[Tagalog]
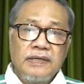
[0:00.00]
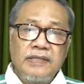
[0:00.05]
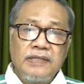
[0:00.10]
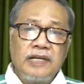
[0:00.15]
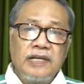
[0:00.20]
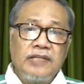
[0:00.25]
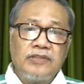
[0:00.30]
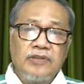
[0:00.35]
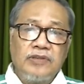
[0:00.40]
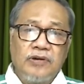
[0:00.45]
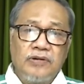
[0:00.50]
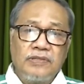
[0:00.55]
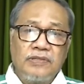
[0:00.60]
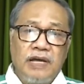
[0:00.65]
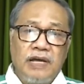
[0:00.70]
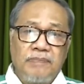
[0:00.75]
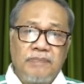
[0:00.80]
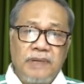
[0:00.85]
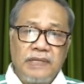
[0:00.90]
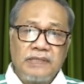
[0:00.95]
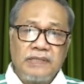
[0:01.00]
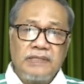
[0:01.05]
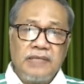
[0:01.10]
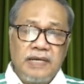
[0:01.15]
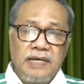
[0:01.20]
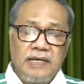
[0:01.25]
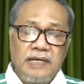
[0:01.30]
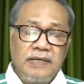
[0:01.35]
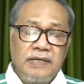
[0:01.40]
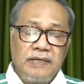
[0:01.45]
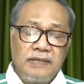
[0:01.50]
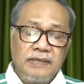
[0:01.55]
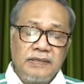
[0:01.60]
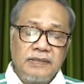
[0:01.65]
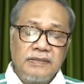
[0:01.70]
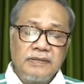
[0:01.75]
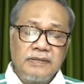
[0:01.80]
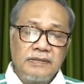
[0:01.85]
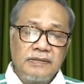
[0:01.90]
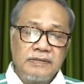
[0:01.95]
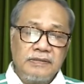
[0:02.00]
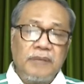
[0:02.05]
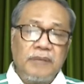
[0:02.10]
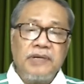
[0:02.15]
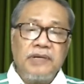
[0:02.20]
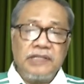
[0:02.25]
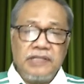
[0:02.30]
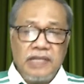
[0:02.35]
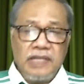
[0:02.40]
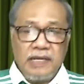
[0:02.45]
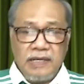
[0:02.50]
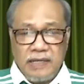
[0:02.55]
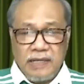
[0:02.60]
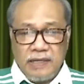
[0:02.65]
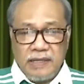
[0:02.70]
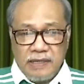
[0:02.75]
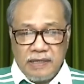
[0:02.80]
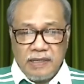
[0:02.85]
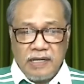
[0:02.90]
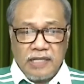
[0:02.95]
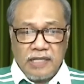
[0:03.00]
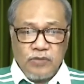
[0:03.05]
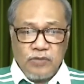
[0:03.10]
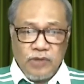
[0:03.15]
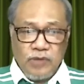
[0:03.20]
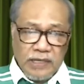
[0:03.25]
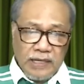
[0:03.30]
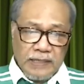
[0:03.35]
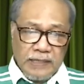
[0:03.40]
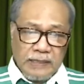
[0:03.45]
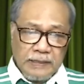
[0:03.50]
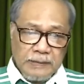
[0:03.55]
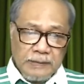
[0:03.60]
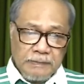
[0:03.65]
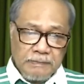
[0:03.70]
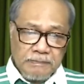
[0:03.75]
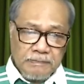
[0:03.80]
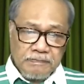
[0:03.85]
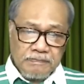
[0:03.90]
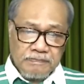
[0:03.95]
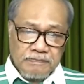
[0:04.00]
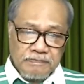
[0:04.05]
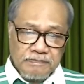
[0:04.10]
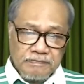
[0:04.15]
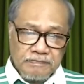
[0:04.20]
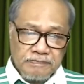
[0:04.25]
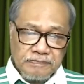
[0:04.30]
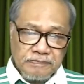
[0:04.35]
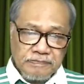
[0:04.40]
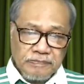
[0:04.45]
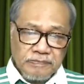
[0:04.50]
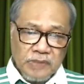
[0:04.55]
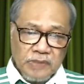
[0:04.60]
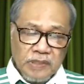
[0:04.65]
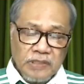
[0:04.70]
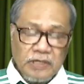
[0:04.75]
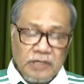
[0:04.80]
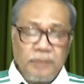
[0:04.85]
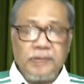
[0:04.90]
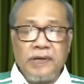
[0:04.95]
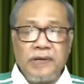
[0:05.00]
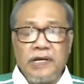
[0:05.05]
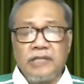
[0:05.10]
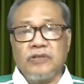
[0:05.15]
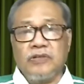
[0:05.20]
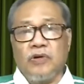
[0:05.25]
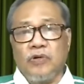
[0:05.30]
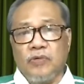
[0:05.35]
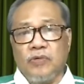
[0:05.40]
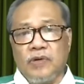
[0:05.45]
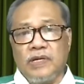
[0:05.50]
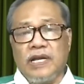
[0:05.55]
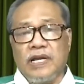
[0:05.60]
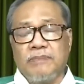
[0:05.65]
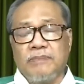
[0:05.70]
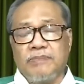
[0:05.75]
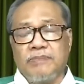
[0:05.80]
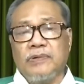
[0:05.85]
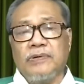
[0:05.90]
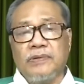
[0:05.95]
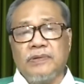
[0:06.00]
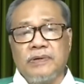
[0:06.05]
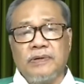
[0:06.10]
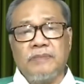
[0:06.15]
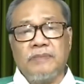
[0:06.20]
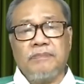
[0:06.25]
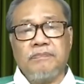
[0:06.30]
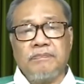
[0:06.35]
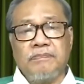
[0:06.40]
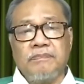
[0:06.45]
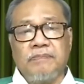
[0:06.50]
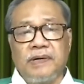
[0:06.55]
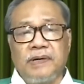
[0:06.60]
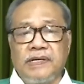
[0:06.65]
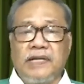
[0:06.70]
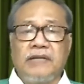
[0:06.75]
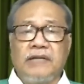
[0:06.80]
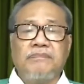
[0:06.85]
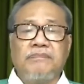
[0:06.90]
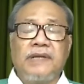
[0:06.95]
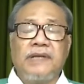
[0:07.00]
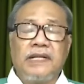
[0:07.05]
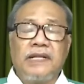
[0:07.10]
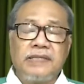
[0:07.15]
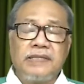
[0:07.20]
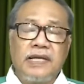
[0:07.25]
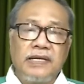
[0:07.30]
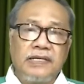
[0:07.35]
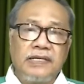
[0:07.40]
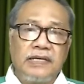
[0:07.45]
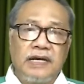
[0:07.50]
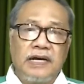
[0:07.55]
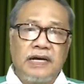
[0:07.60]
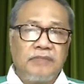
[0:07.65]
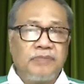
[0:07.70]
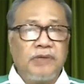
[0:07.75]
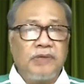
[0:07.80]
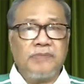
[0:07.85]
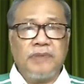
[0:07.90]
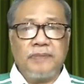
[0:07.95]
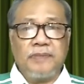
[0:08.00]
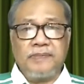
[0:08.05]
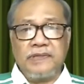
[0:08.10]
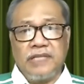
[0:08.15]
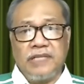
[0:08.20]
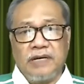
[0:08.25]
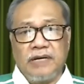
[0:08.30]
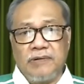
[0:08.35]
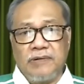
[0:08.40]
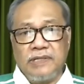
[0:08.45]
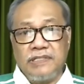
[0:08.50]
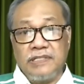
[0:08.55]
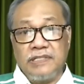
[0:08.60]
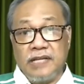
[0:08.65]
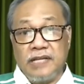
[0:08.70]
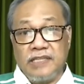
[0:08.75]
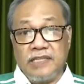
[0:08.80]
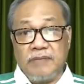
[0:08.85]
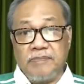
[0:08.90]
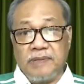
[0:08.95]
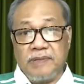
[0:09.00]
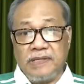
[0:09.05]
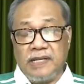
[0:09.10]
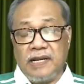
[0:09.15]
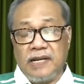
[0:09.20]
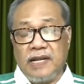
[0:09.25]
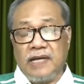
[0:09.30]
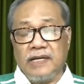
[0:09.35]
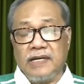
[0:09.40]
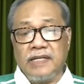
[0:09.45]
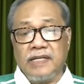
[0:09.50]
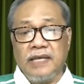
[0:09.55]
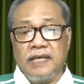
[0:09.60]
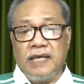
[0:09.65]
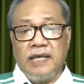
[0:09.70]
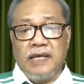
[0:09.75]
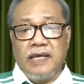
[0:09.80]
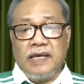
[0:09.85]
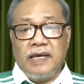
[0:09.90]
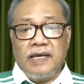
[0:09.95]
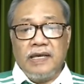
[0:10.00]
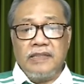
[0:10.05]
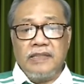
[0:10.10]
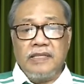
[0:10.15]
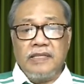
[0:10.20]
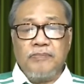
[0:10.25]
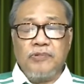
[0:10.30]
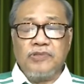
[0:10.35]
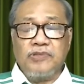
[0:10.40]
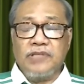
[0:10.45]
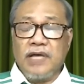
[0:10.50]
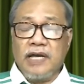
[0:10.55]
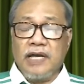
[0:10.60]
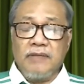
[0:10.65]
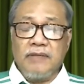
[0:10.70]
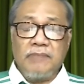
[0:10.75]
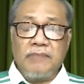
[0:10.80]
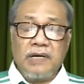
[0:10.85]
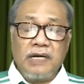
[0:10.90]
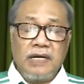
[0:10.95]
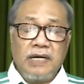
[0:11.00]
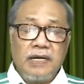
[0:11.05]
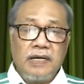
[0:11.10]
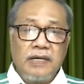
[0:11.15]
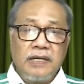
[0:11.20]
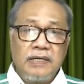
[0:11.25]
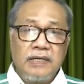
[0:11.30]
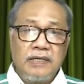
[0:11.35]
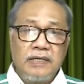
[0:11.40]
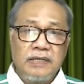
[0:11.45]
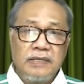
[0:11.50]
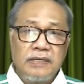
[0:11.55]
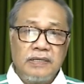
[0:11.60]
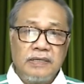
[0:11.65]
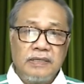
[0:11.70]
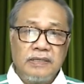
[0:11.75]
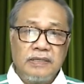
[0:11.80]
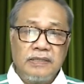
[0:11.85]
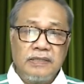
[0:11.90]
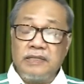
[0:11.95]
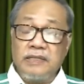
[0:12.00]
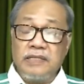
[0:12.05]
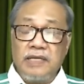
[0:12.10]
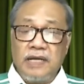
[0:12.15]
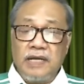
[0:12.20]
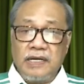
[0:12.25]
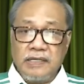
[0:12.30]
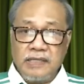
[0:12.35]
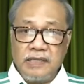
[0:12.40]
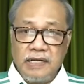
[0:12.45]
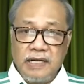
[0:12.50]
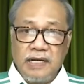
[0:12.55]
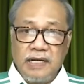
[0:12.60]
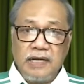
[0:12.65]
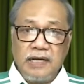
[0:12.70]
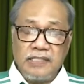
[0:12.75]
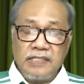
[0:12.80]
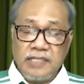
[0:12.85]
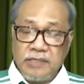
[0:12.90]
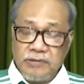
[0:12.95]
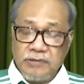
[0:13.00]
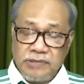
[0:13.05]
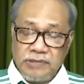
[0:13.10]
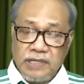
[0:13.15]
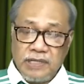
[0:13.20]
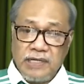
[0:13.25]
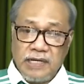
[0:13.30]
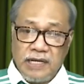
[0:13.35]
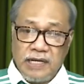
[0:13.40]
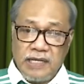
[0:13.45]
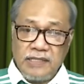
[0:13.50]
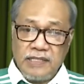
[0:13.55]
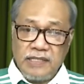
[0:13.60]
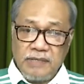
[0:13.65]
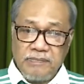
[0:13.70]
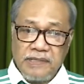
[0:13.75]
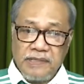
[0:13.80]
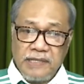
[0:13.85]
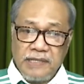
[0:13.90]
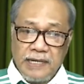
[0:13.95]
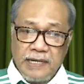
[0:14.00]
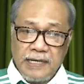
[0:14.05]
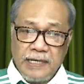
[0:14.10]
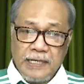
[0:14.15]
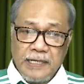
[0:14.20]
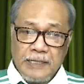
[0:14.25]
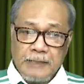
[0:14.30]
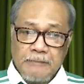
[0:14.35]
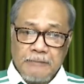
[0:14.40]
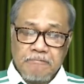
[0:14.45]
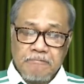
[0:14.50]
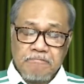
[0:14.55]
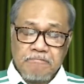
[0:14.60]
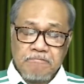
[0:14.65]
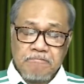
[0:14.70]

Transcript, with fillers: Hindi ito dapat uh, gamiting uh, katwiran. Sapagat kung wala pong pananampalataya at pagpapatawad sa ating panalangin, hindi po tayo makatitiyak ng kasagutan ng ating panalangin.